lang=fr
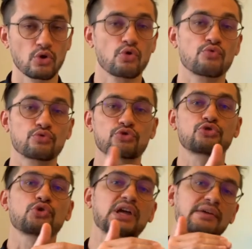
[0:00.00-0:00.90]
Vous
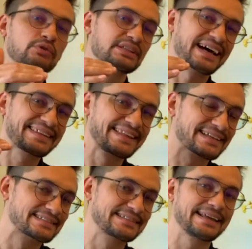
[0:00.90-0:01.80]
stockez votre
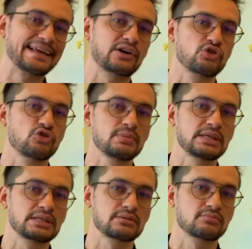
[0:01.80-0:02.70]
énergie
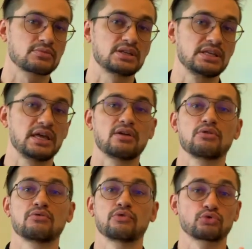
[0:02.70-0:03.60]
économique qui est
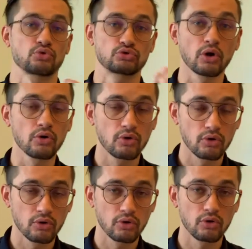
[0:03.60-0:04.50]
votre temps
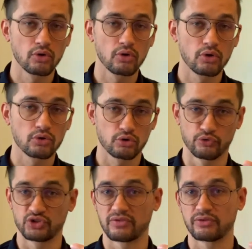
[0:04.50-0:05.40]
que
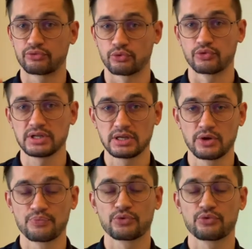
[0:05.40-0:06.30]
vous avez fourni
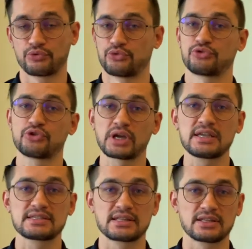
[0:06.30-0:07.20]
vous stockez
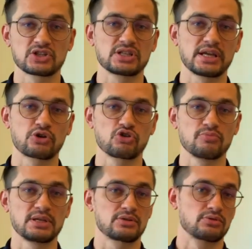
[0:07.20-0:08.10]
cette énergie
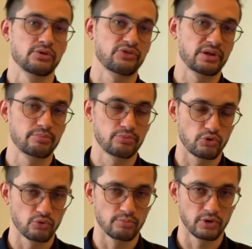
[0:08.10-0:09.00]
économique dans un
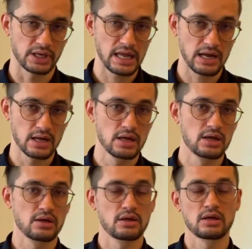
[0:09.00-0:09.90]
compte bancaire
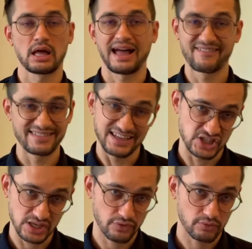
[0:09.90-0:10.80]
avec des
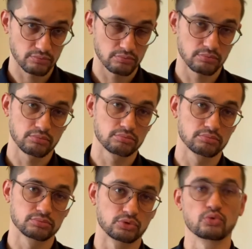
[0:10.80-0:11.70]
chiffres
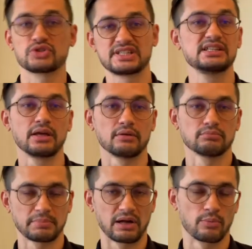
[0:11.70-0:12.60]
dont le signe est
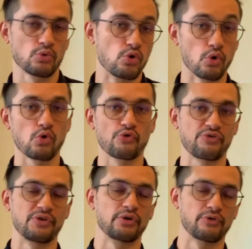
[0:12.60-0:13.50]
par exemple euro
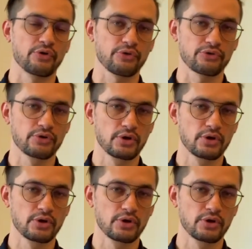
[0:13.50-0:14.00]
en France.